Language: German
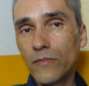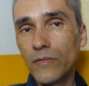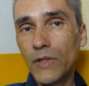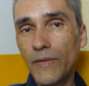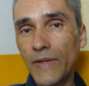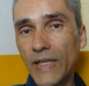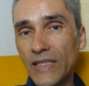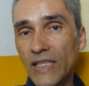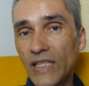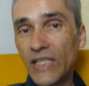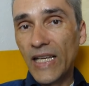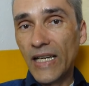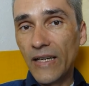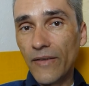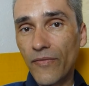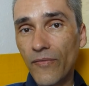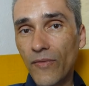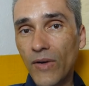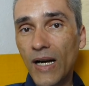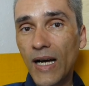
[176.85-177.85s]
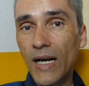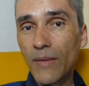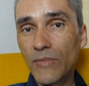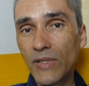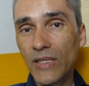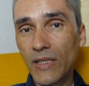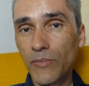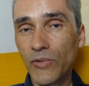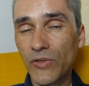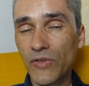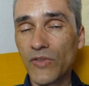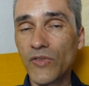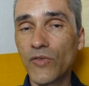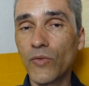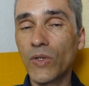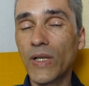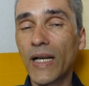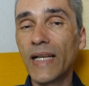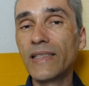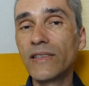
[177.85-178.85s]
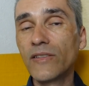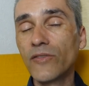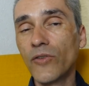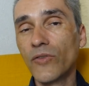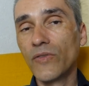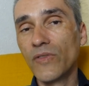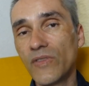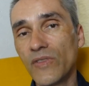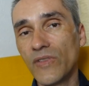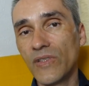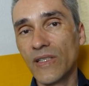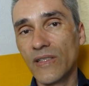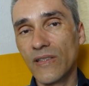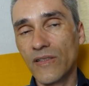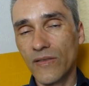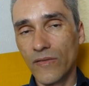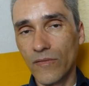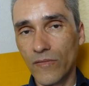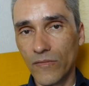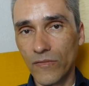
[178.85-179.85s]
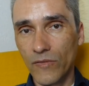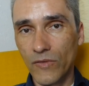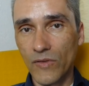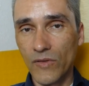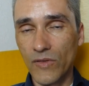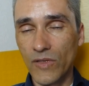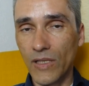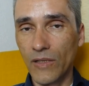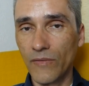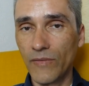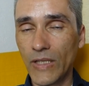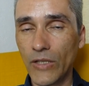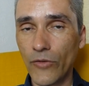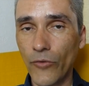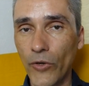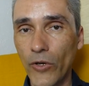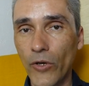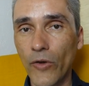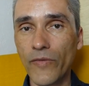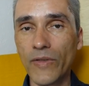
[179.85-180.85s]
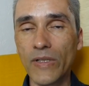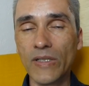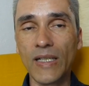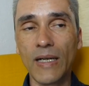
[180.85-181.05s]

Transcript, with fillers: die werden die Nerven haben, ihre Positionen halten können, die sie jetzt sozusagen wieder neu eröffnet